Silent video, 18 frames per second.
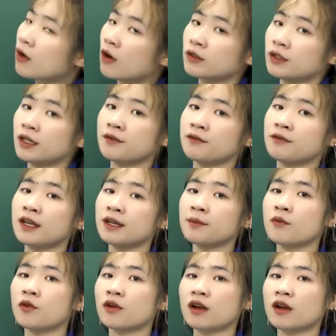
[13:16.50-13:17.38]
có thể
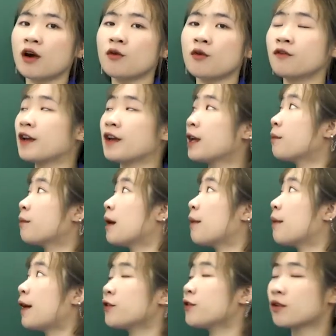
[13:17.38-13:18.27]
viết một câu về
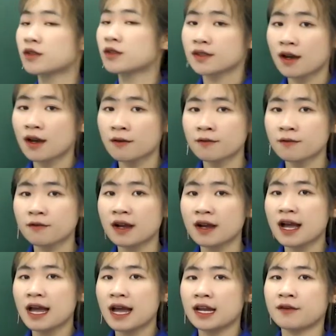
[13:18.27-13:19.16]
about yourself
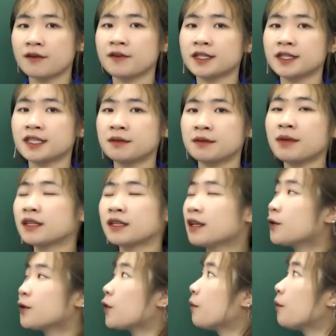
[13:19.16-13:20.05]
là về chính bản
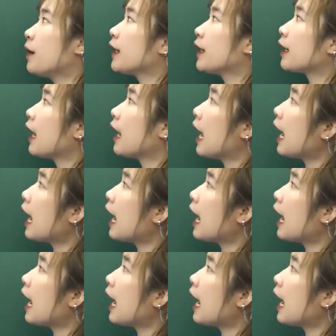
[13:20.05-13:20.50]
thân của mình